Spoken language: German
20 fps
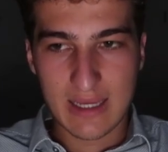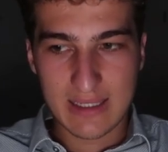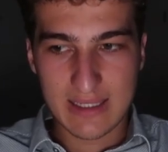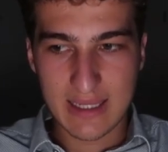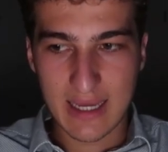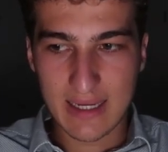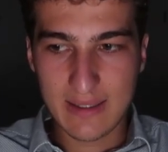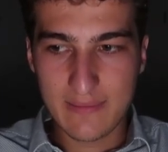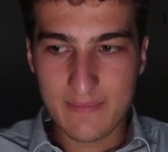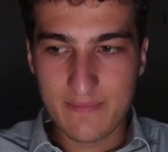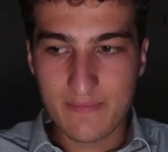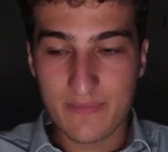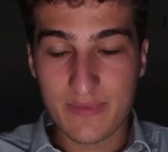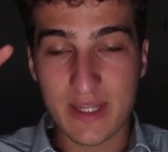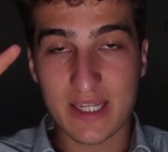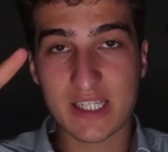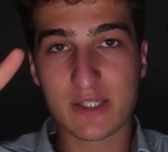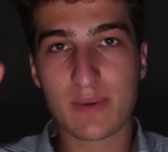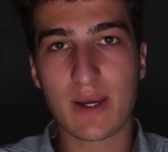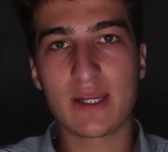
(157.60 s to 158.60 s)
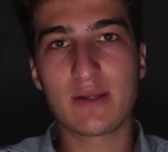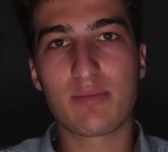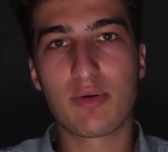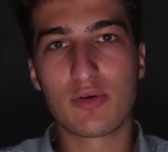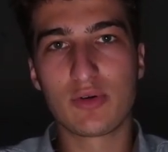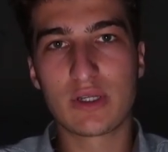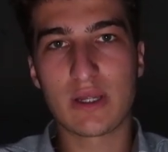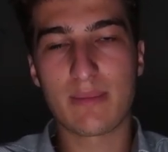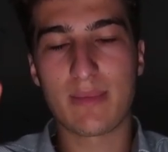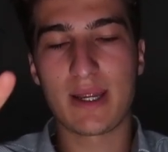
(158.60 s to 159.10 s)
Dann der zweite
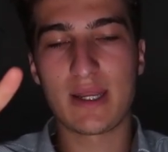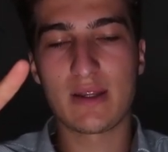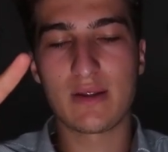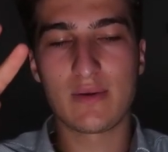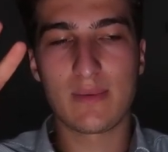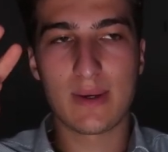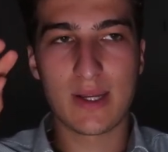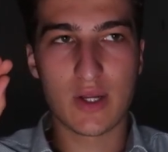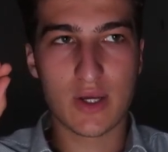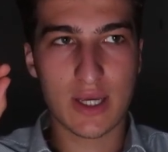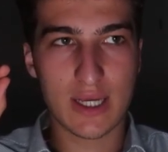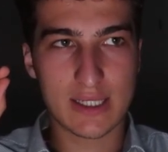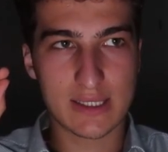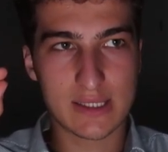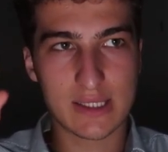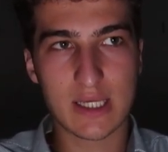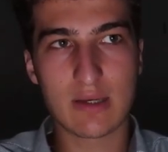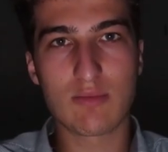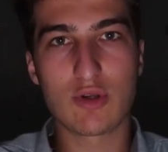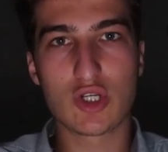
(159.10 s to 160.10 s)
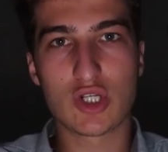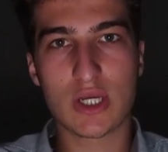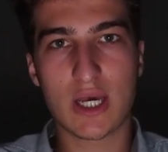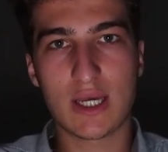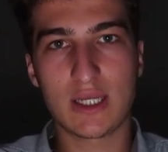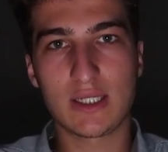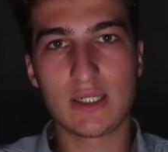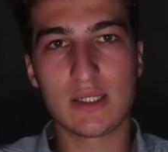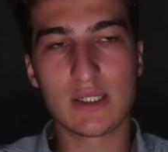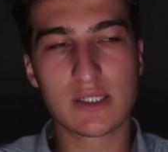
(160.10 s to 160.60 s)
Punkt, der meiner Meinung nach extrem
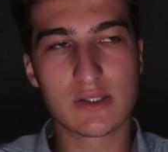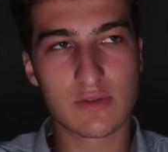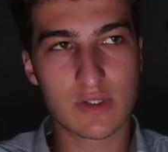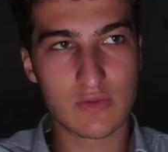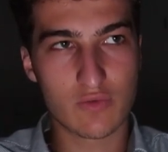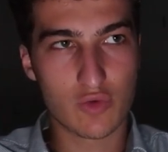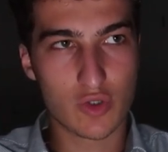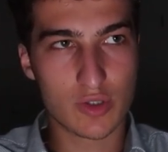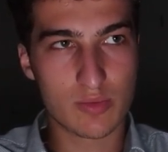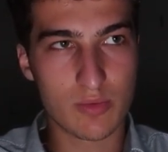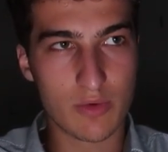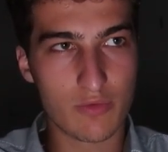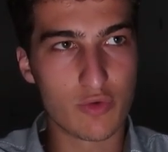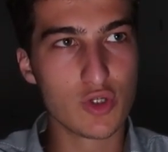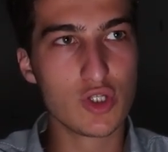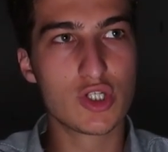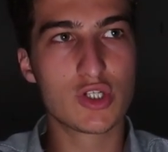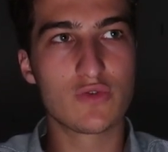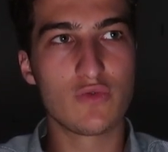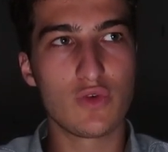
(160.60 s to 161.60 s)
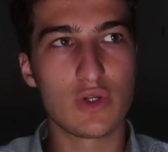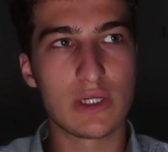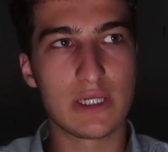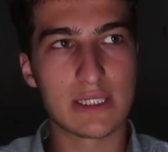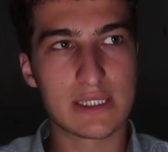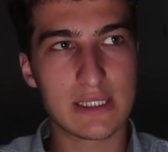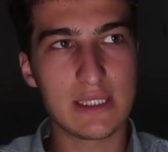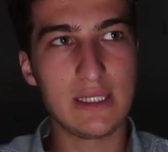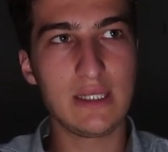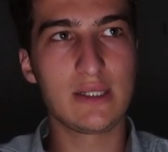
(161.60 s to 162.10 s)
entscheidend ist, wo ich mir wünschen würde,
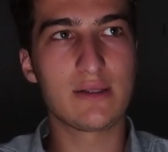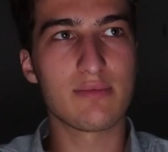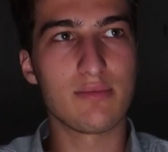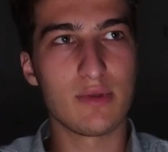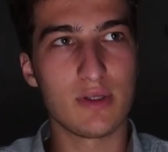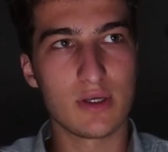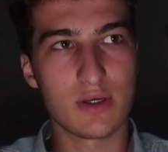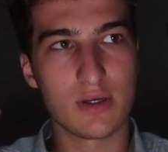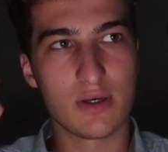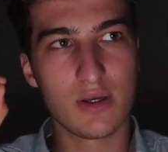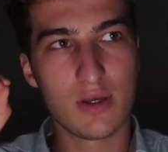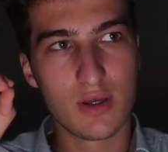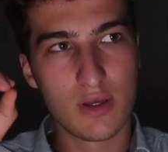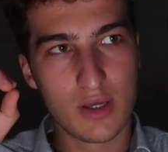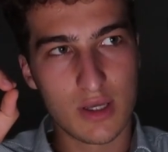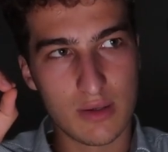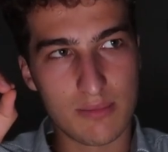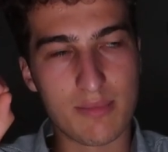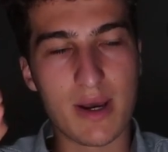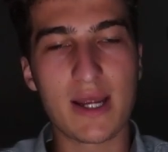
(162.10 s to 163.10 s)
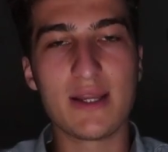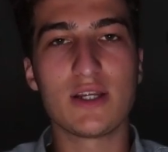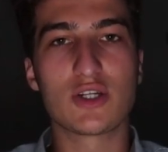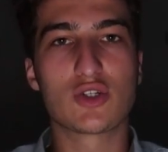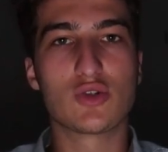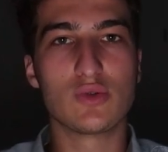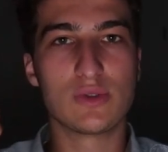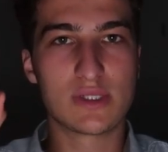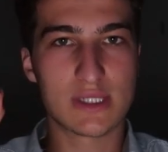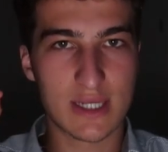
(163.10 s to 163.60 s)
dass ich mir in meiner
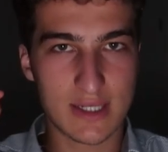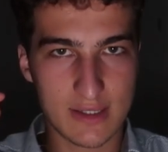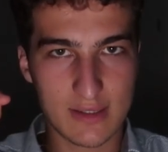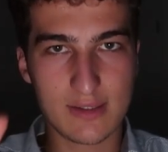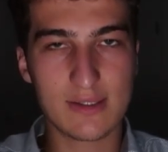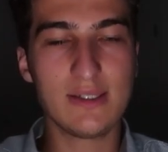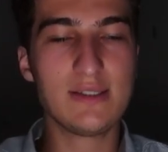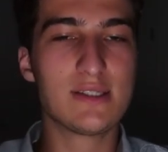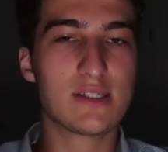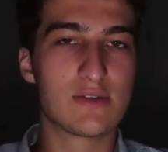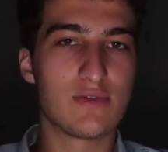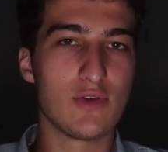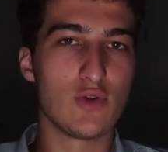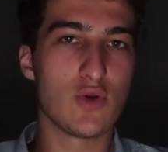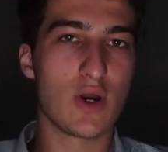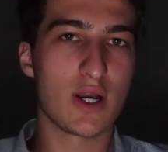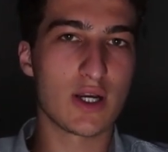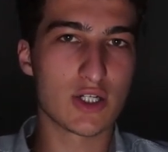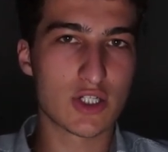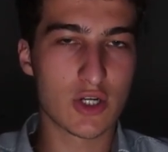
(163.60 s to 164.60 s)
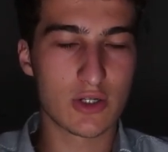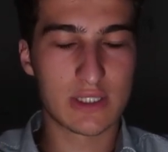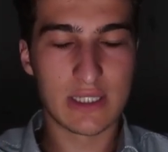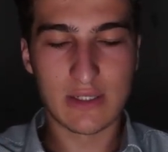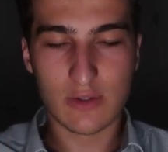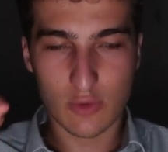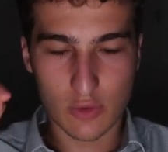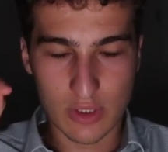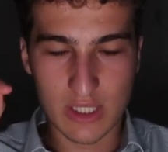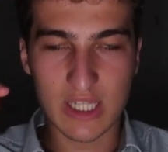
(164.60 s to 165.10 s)
Schulzeit dieses Video angeschaut
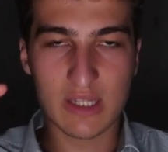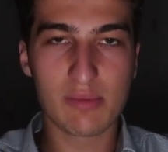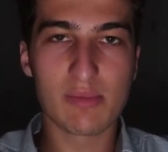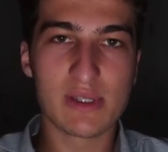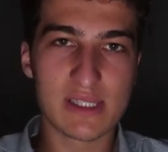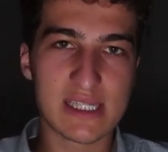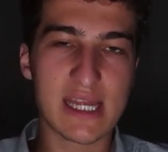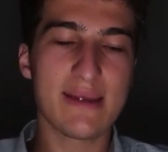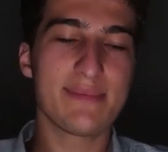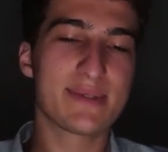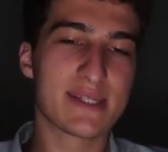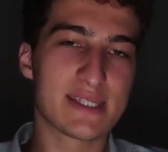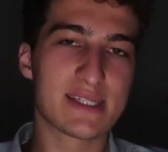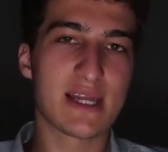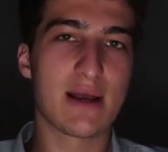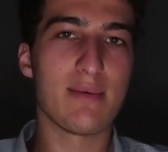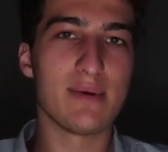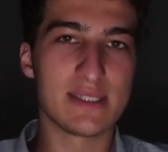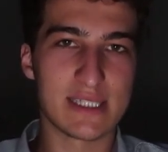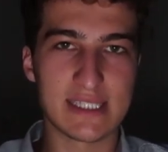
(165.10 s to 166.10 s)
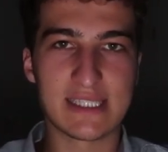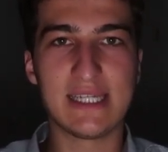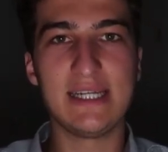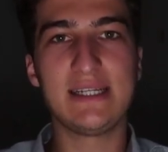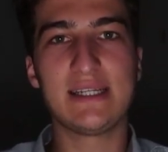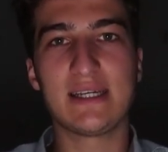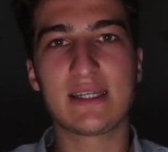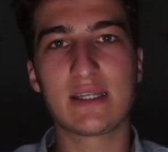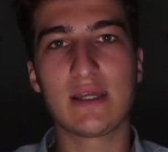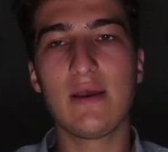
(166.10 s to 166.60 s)
hätte und ich mir selbst es damals
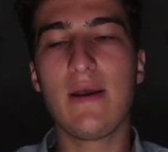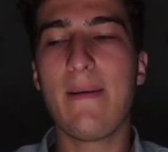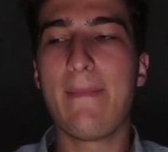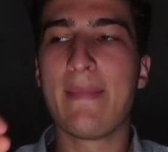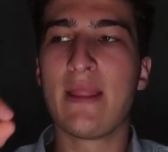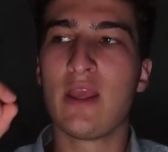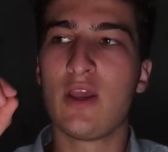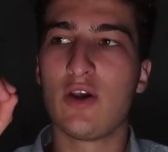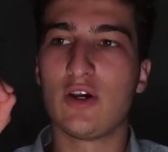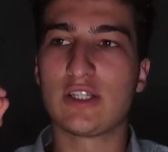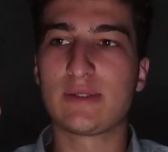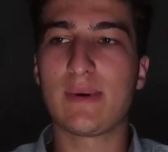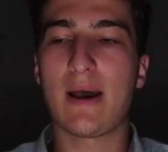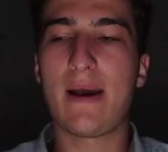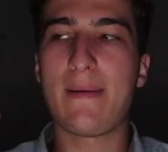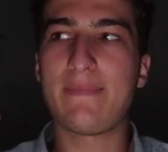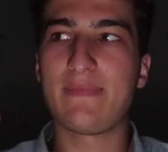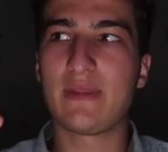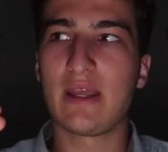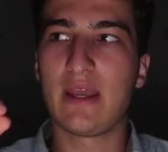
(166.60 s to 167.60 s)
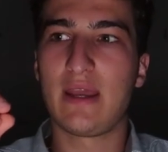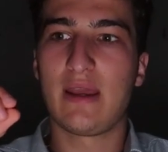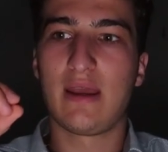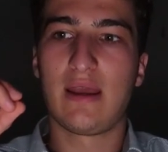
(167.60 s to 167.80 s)
erzählt hätte. Und zwar,